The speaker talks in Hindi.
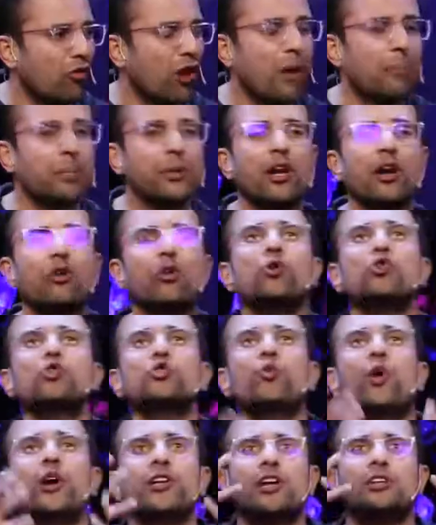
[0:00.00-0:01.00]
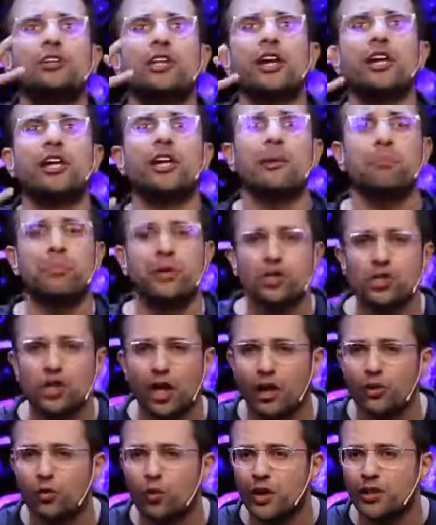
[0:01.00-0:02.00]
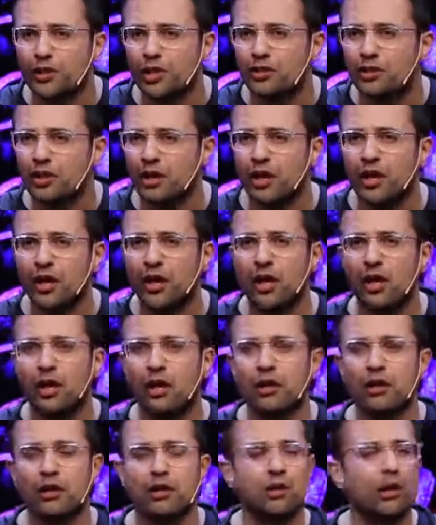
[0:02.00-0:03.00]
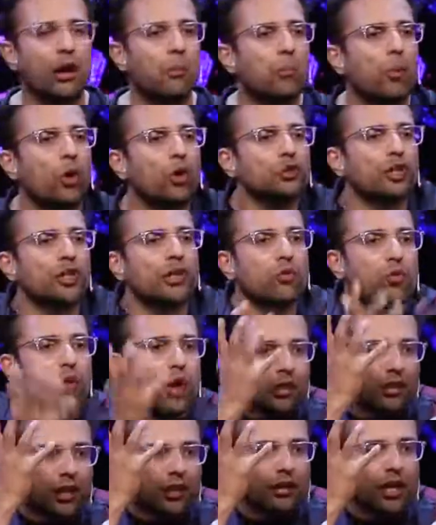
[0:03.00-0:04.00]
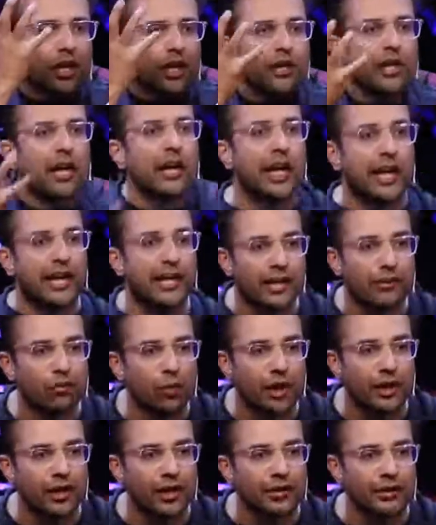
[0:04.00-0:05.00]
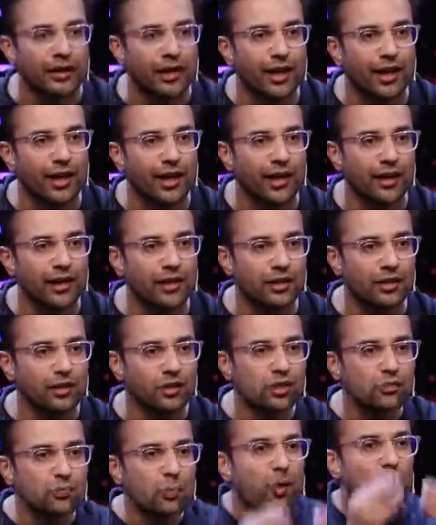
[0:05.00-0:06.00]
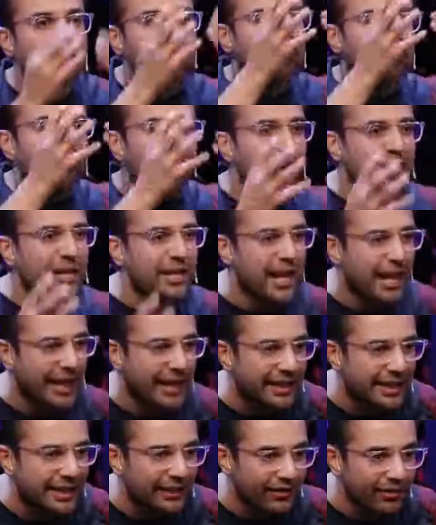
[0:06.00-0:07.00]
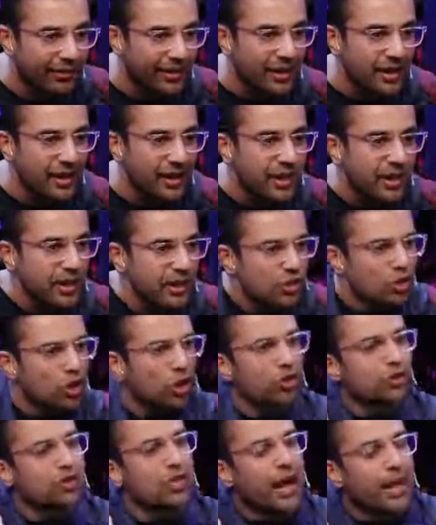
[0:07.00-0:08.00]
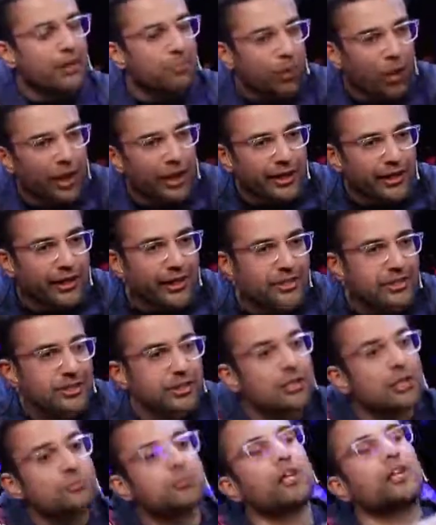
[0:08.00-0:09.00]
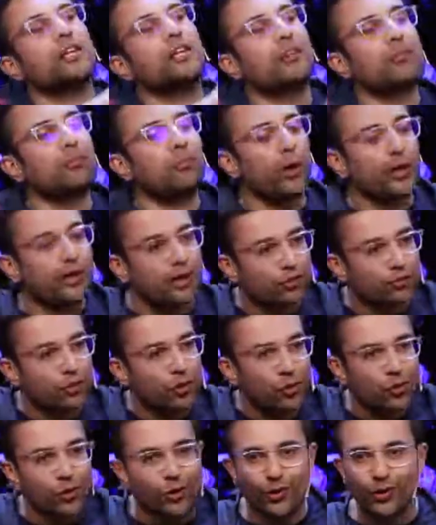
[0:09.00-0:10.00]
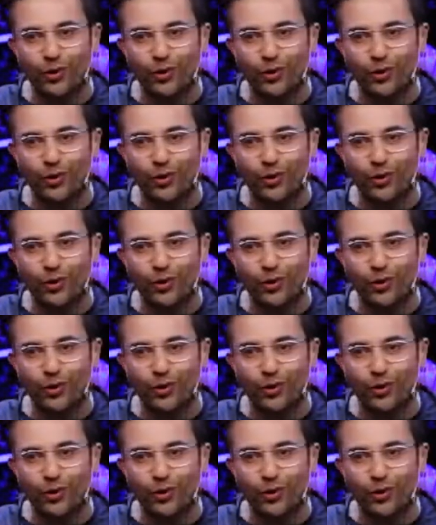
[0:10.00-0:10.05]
वहां पे ना खुश हुआ जाता है ना परेशान हुआ जाता है ना पॉजिटिव हुआ जाता है ना नेगेटिव हुआ जाता है दिस पॉजिटिव एंड नेगेटिव इज योर स्टैंड पॉइंट इज अ सब्जेक्टिव पॉइंट ऑफ व्यू